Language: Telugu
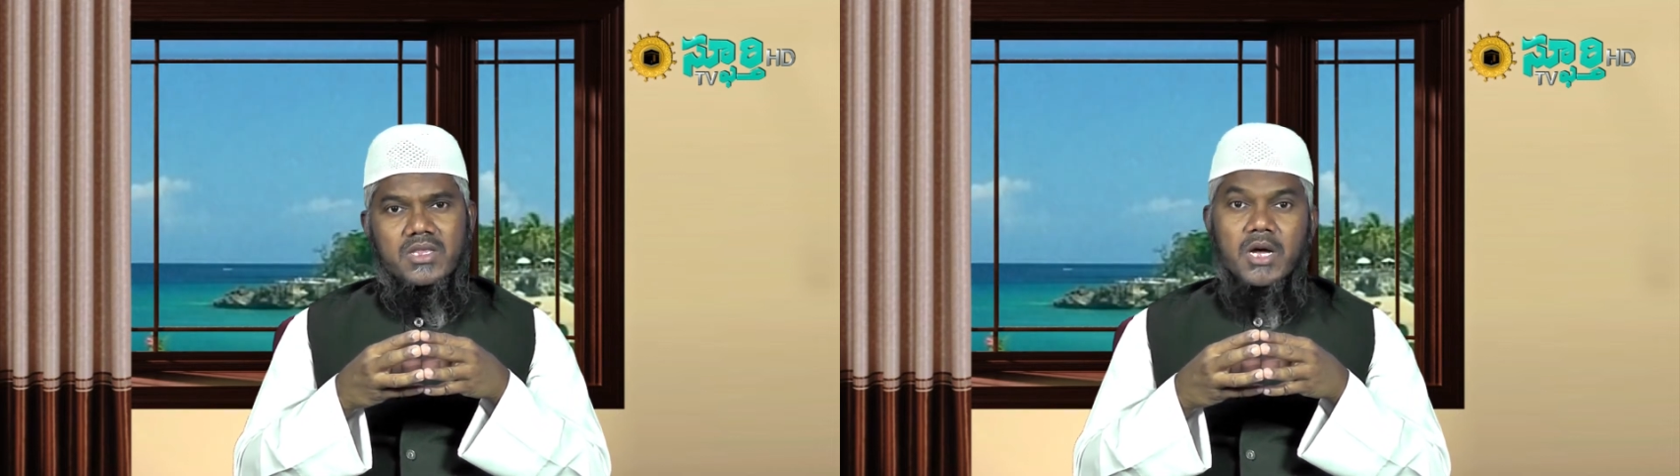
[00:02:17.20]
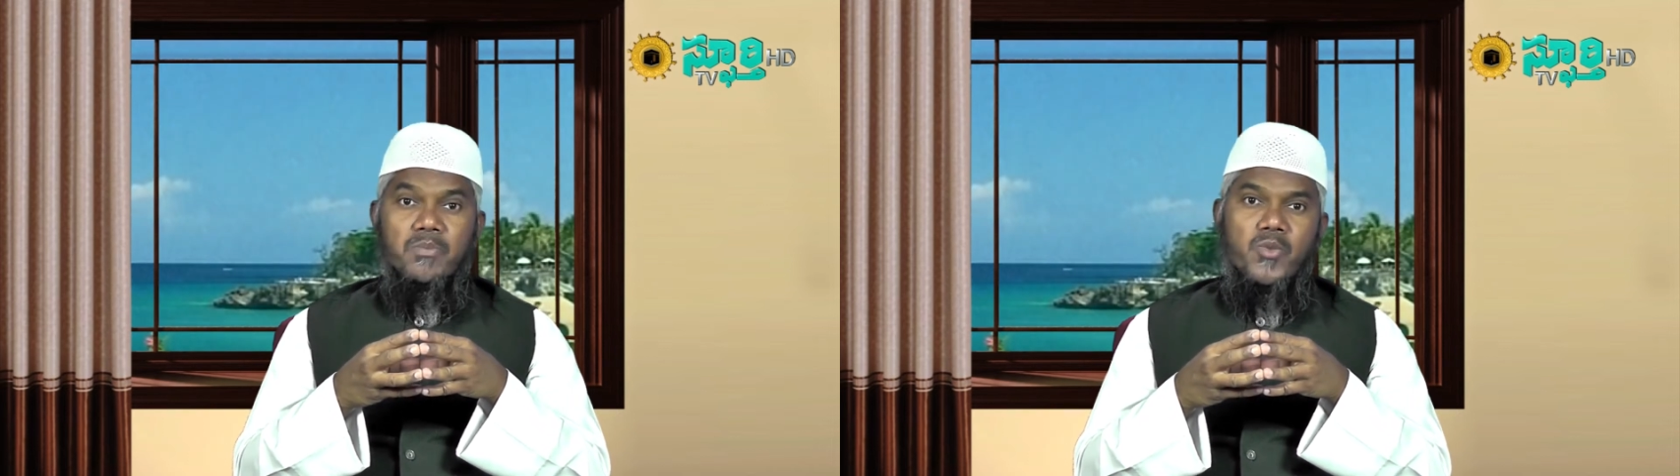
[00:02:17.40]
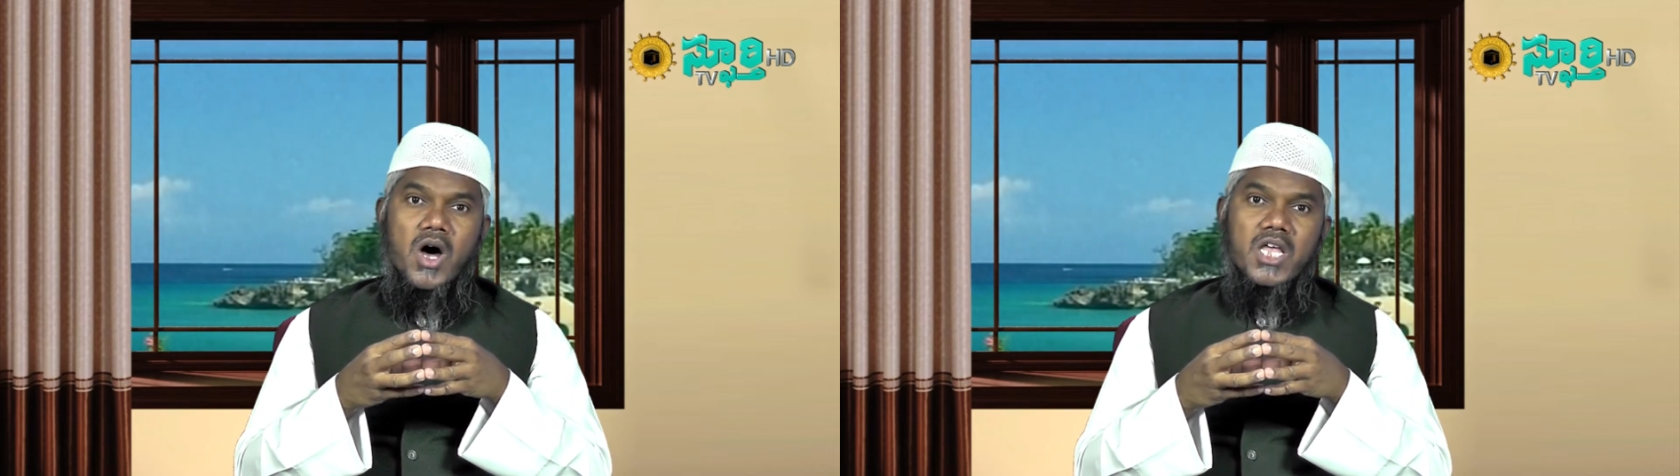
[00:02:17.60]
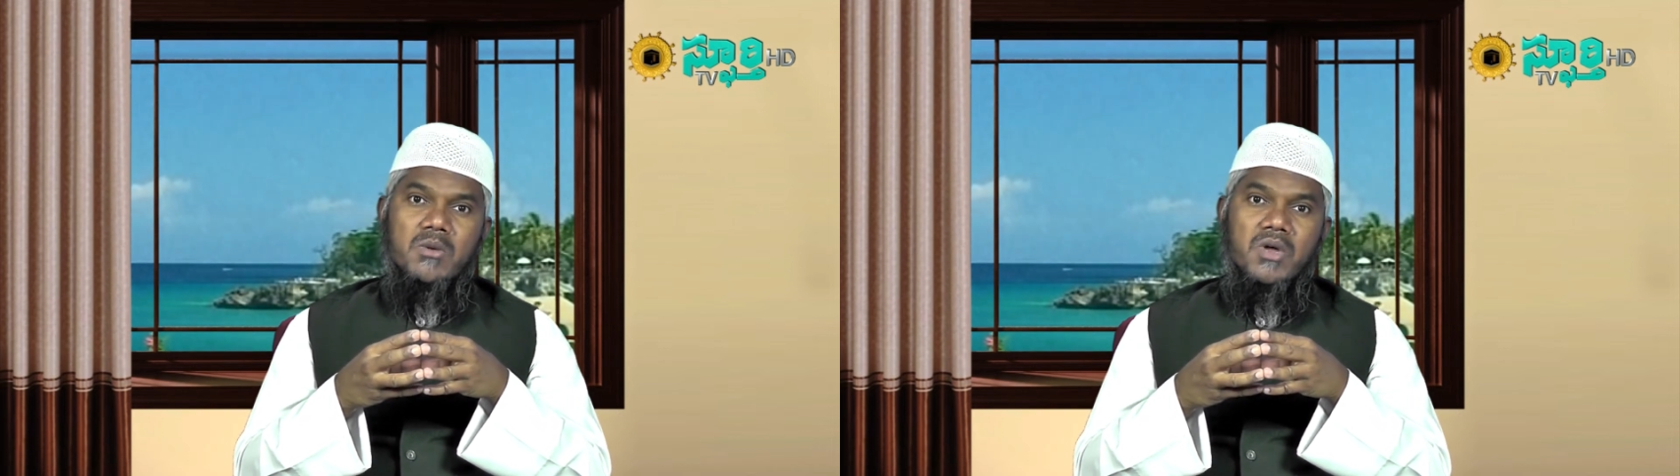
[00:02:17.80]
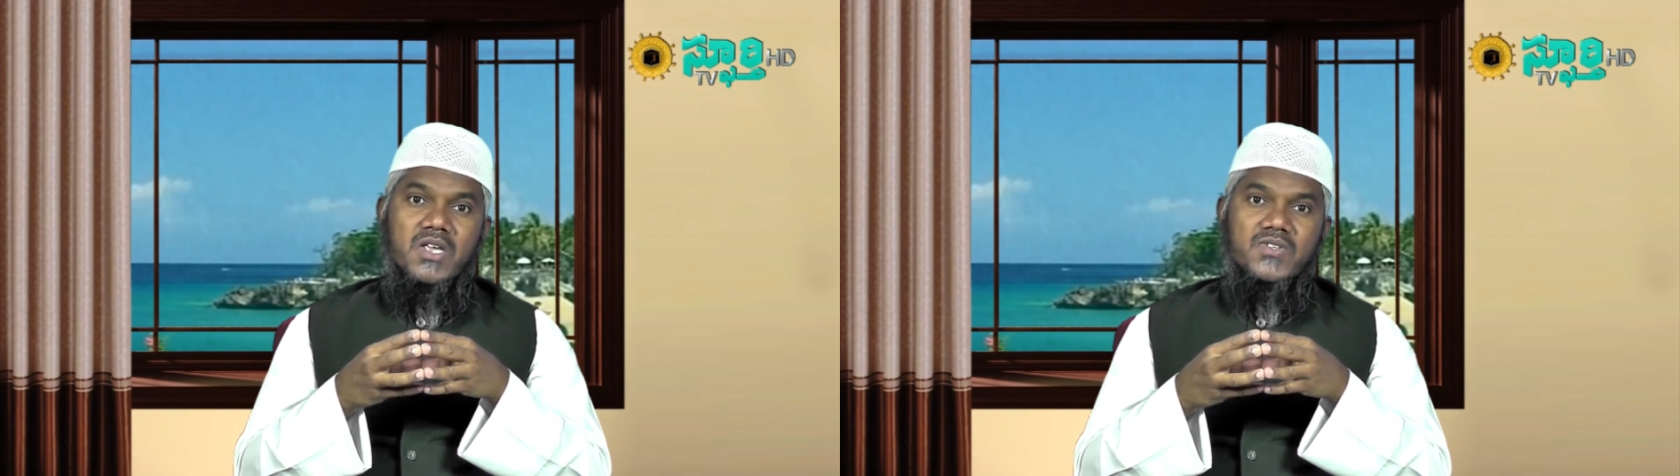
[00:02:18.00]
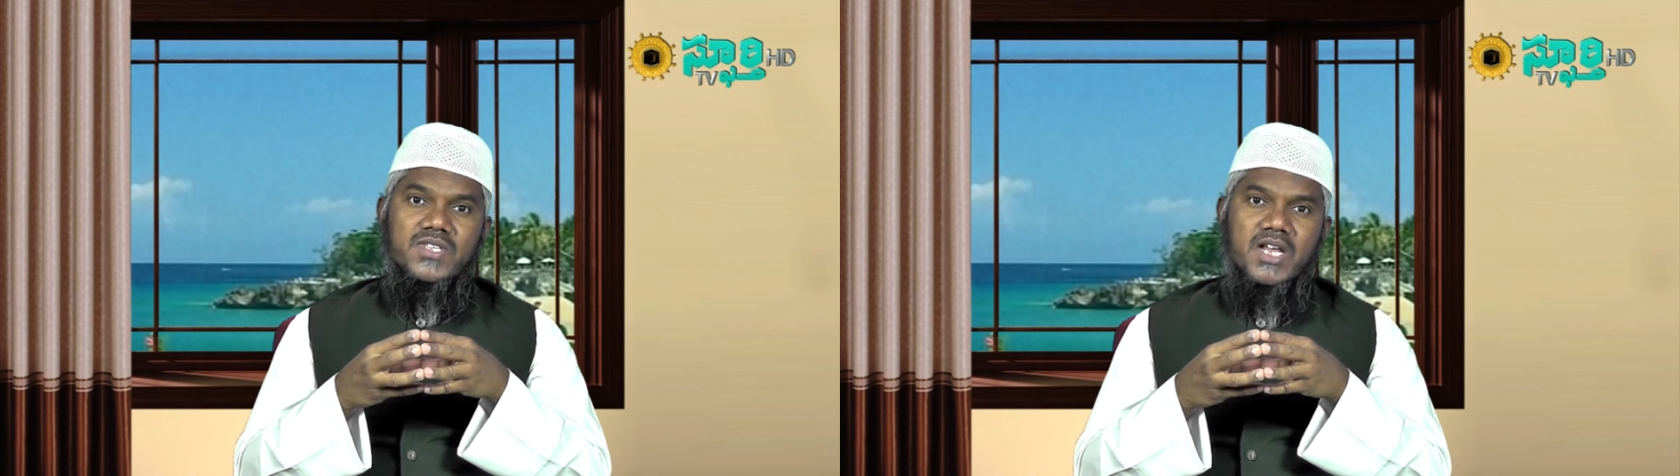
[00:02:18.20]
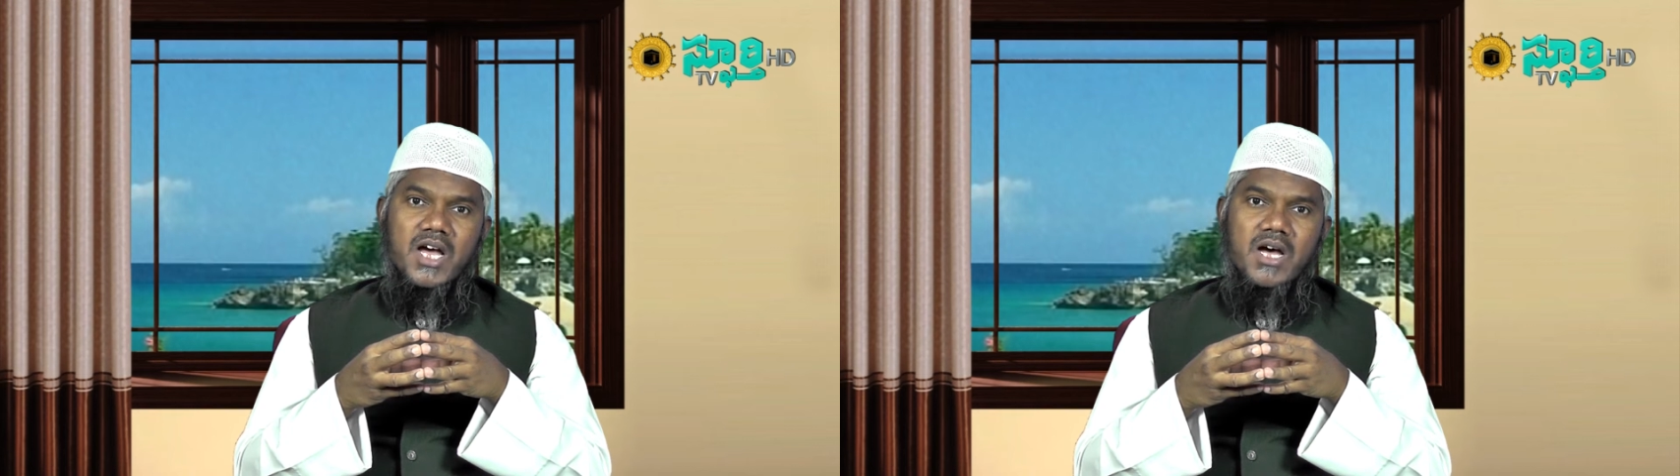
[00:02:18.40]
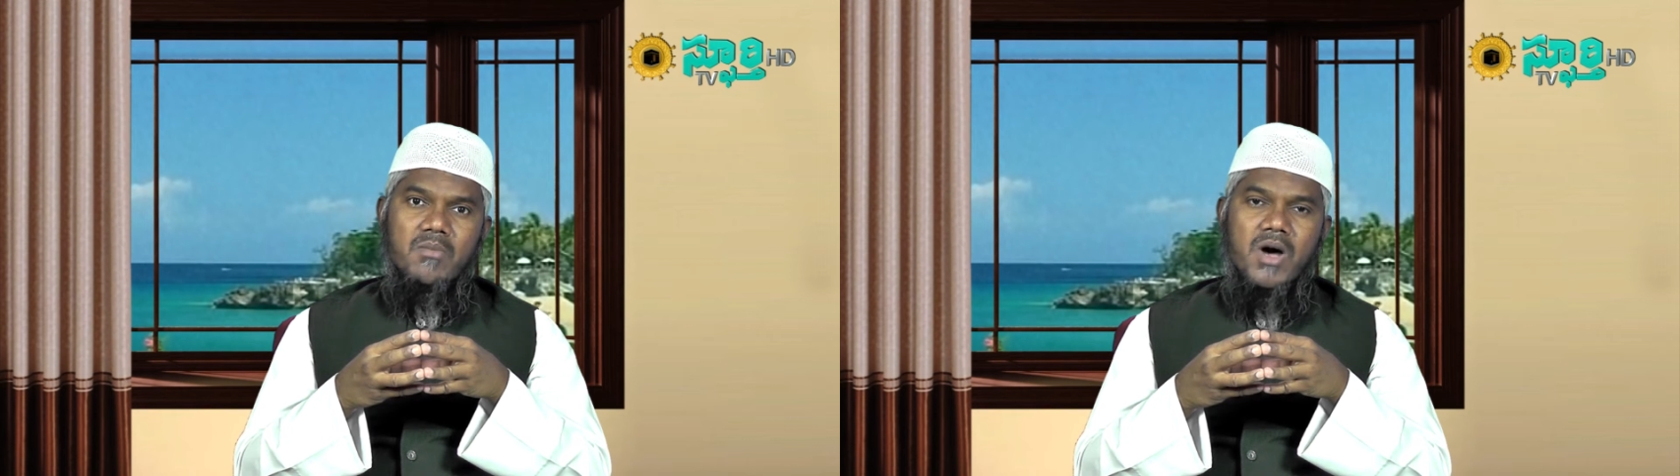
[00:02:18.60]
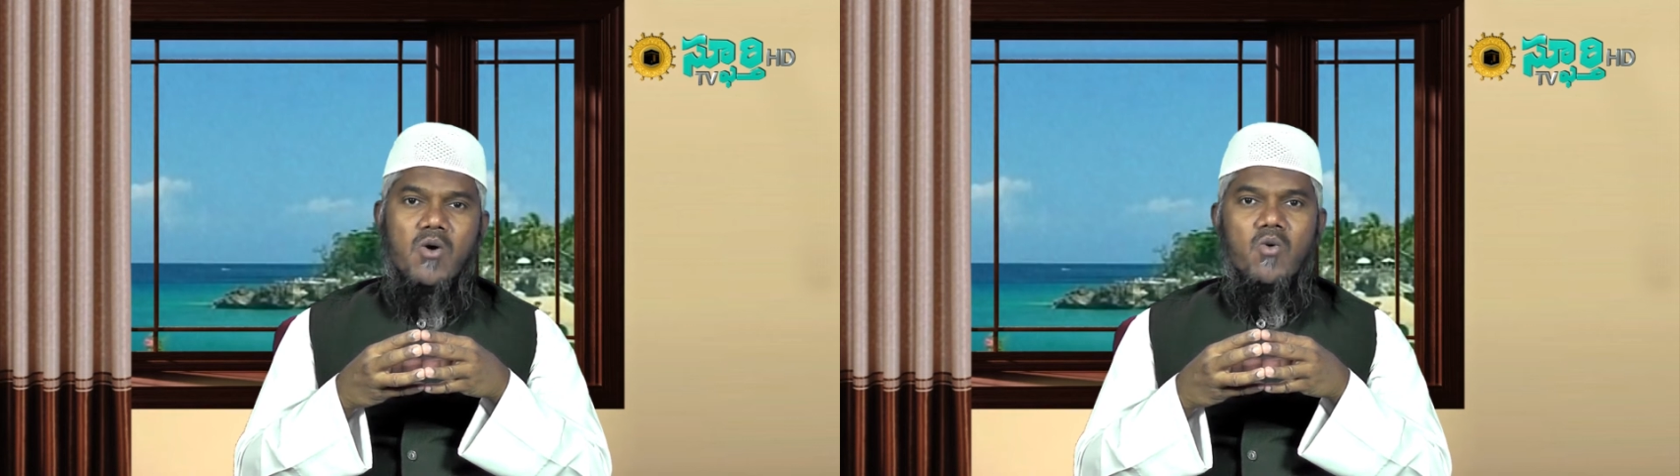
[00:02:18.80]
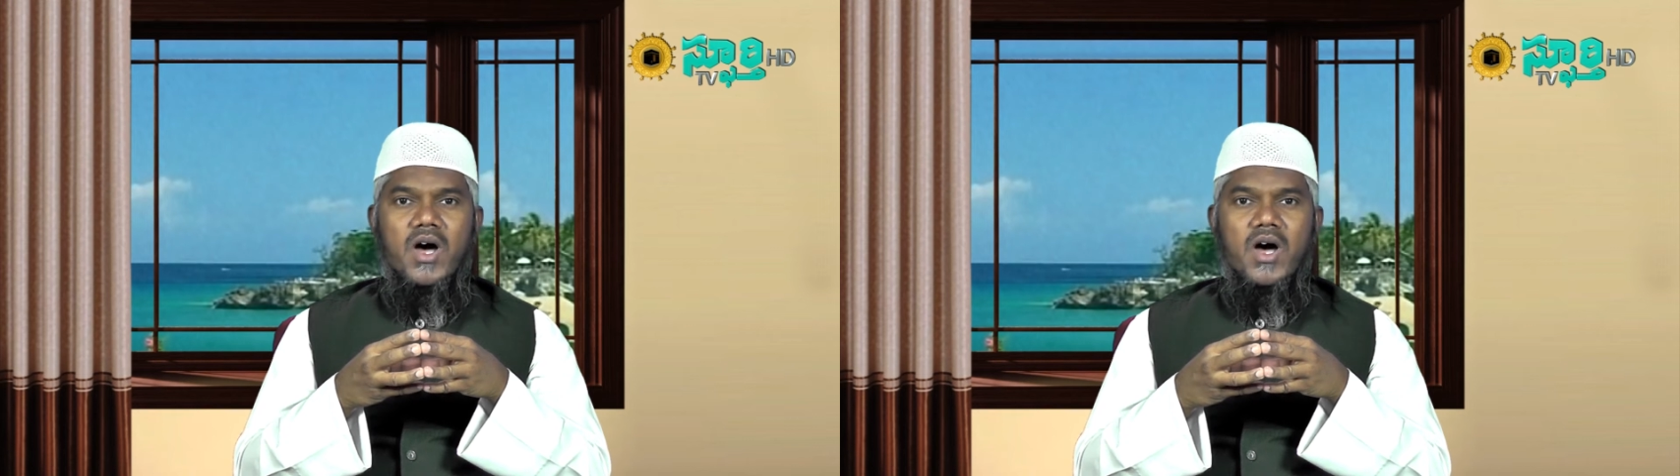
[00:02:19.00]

తప్పు ఆదం అలీస్లాం హౌ